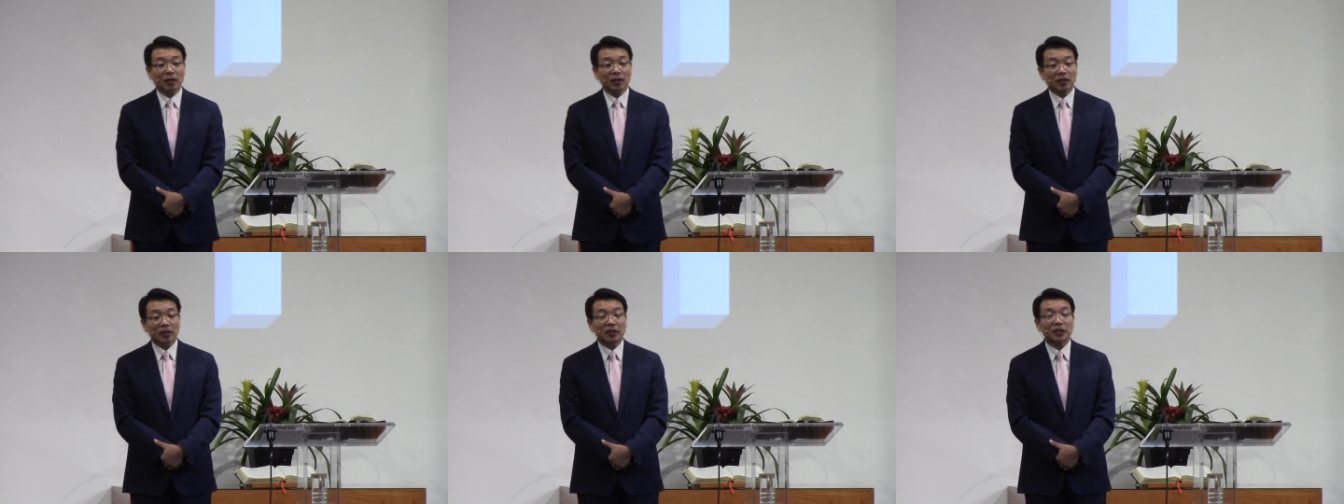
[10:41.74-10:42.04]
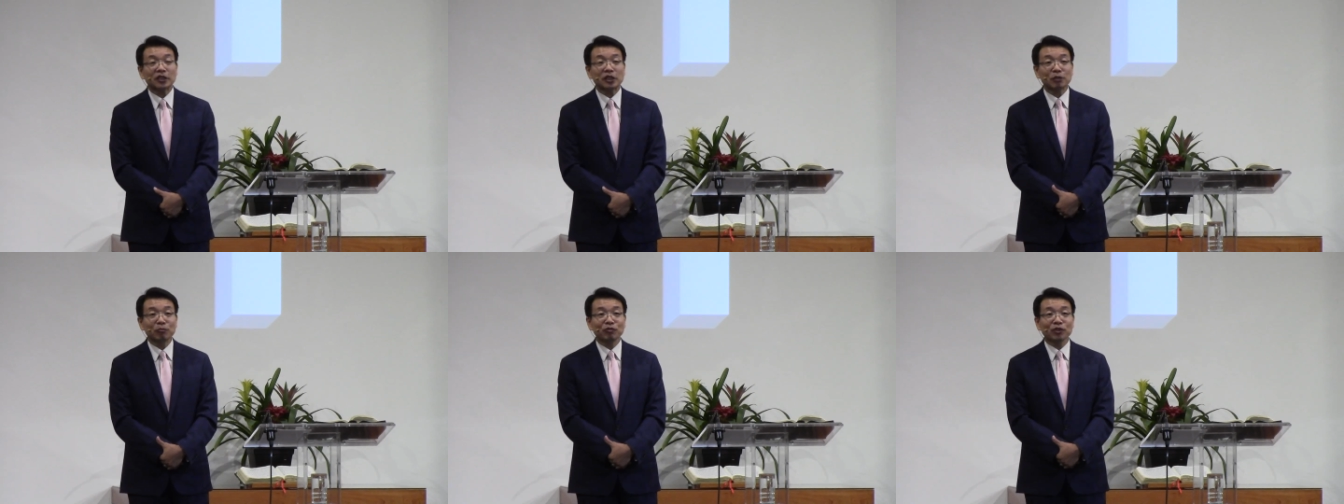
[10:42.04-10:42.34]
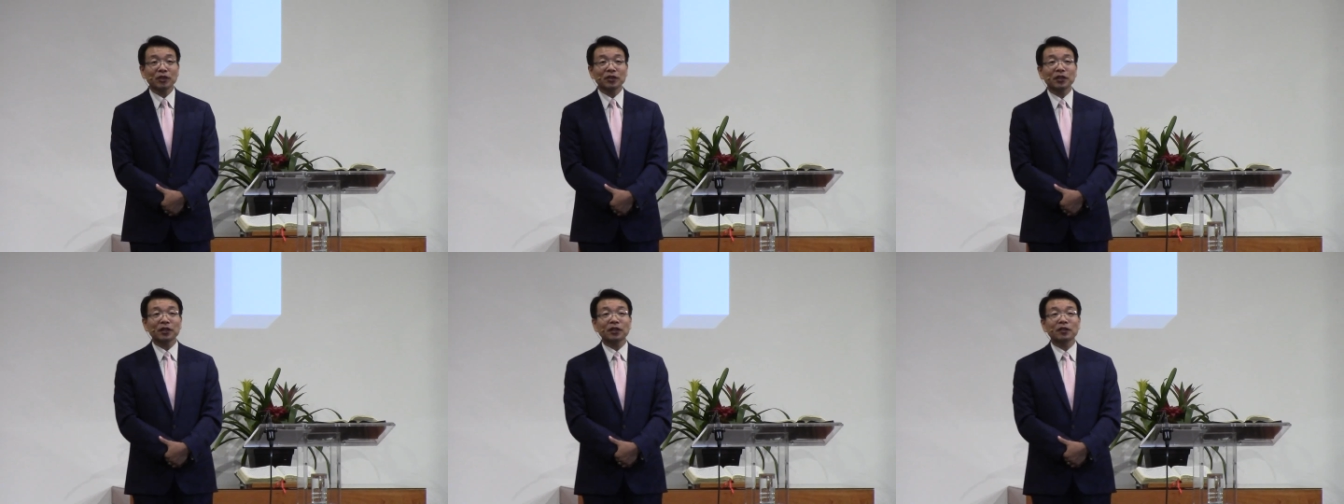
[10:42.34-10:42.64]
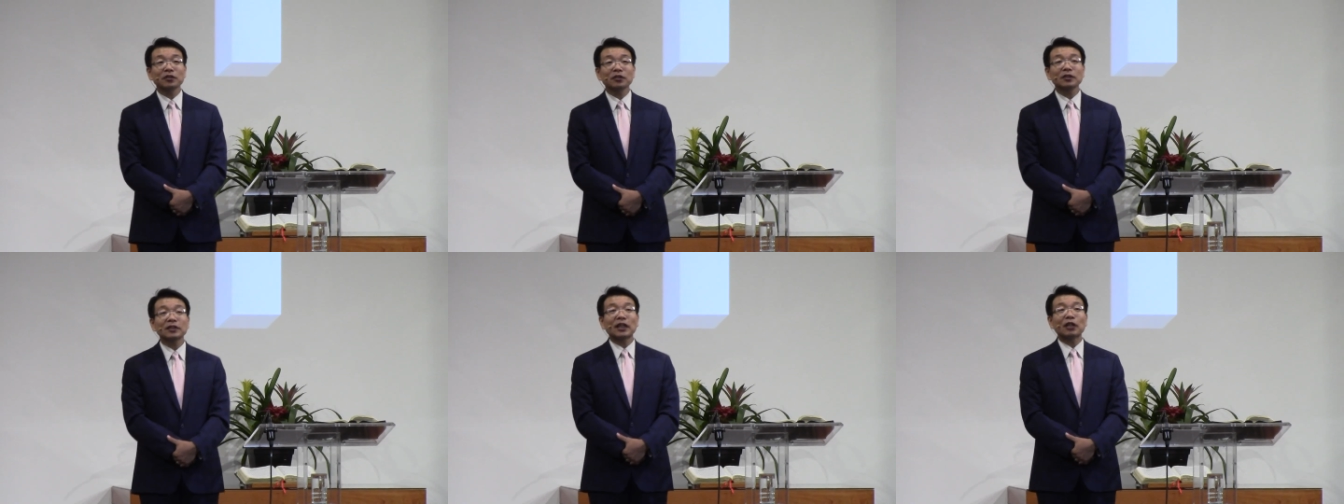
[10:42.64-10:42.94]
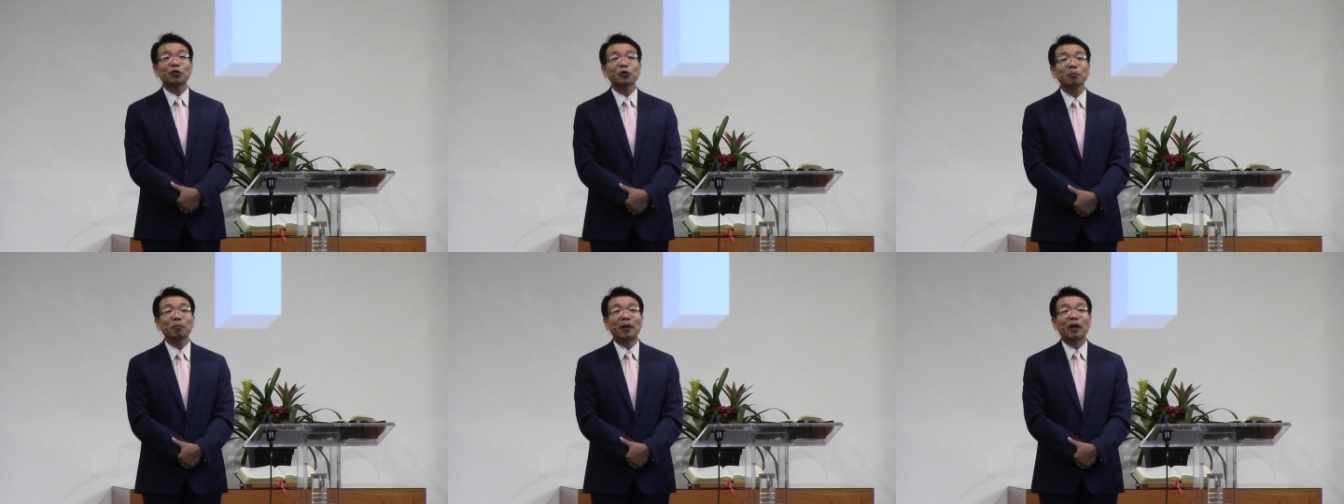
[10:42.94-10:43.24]
이 질문에 대해서
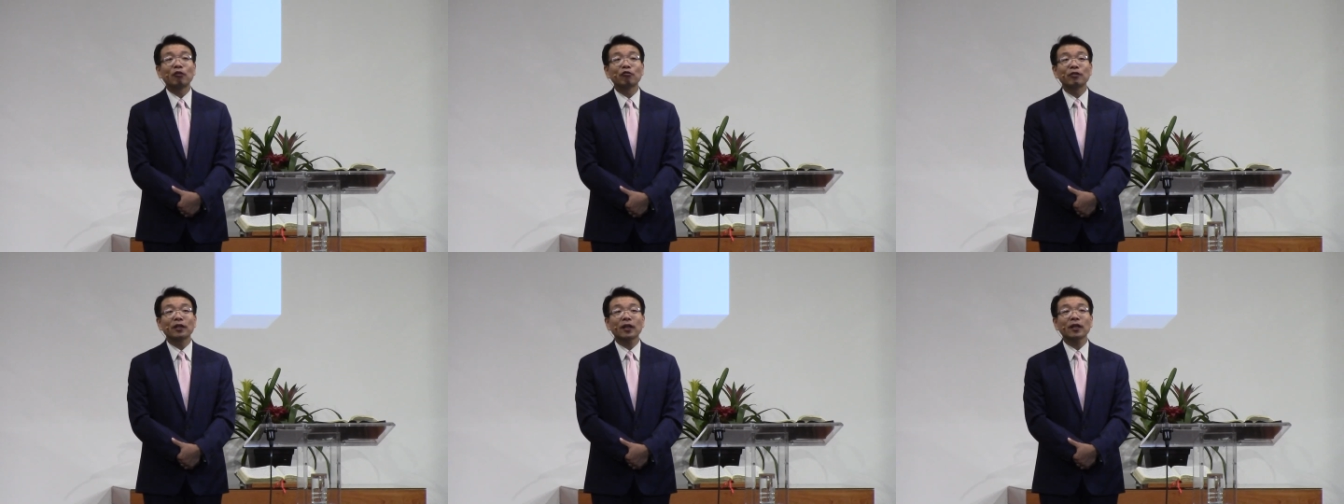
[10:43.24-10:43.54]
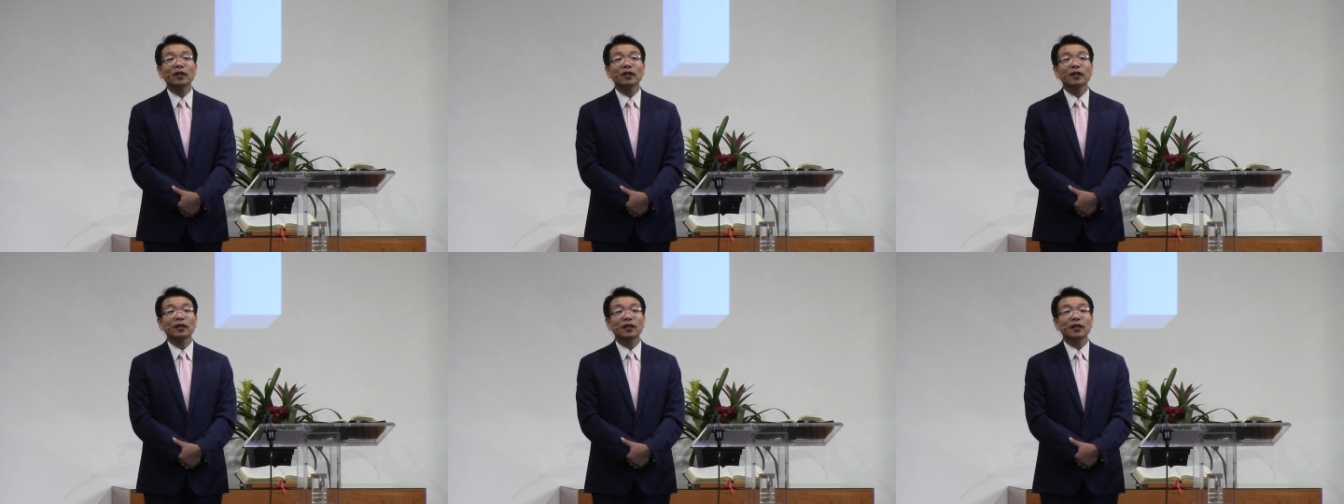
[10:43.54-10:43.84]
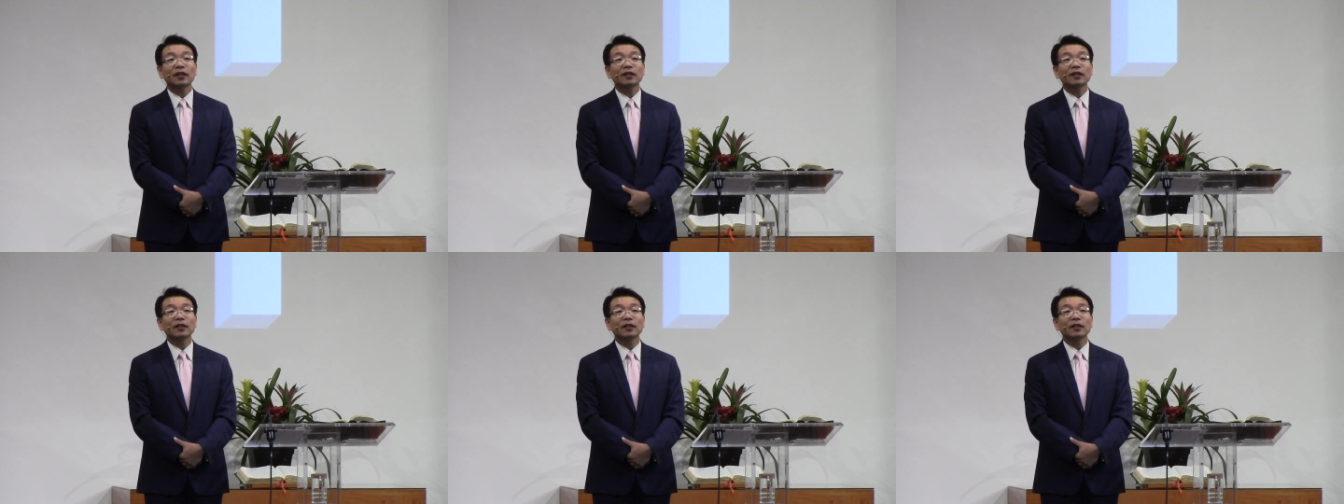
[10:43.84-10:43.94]
사도 바울의